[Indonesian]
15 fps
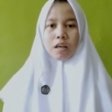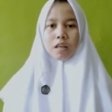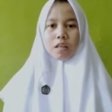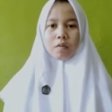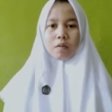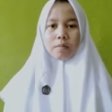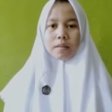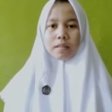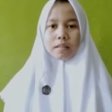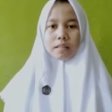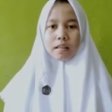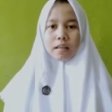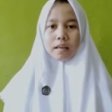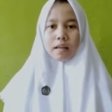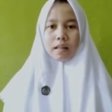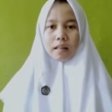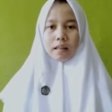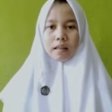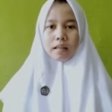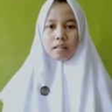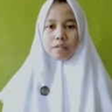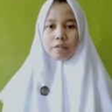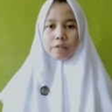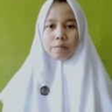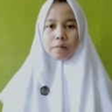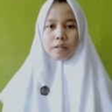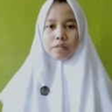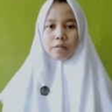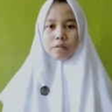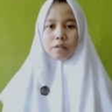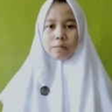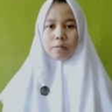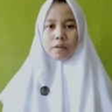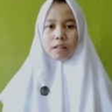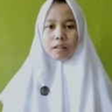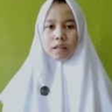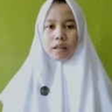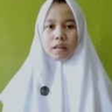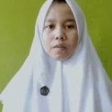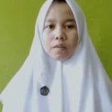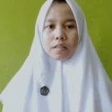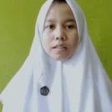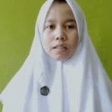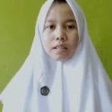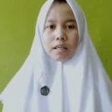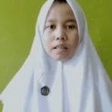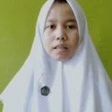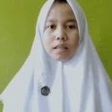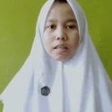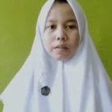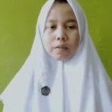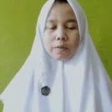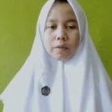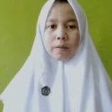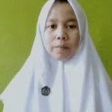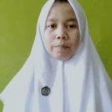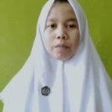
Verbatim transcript: Jawaban saya adalah substruktur politik Indonesia yaitu